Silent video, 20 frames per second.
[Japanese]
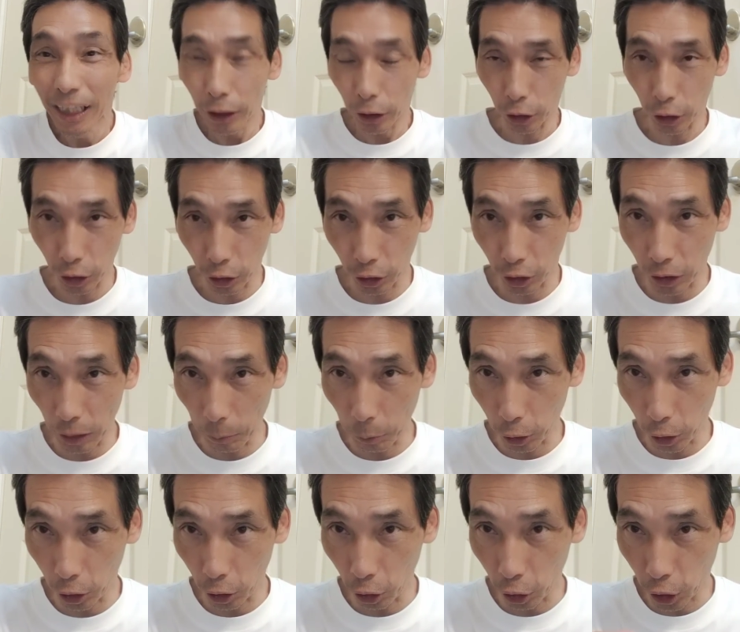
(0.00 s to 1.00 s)
信じても
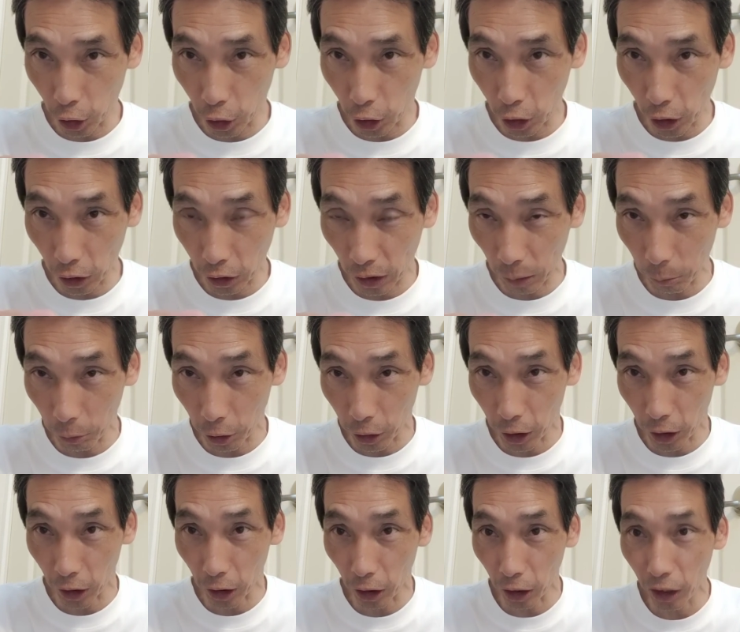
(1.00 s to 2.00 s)
いいよ、信じなくてもい
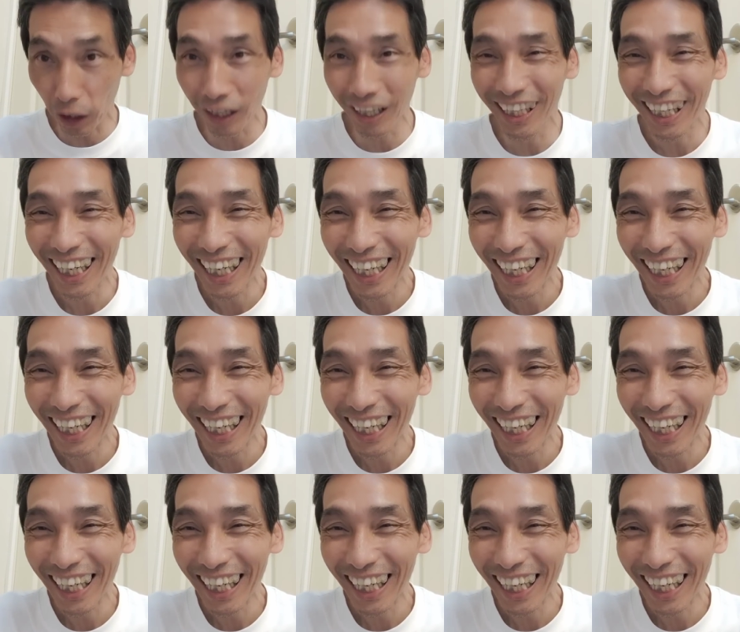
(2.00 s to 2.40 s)
いよ。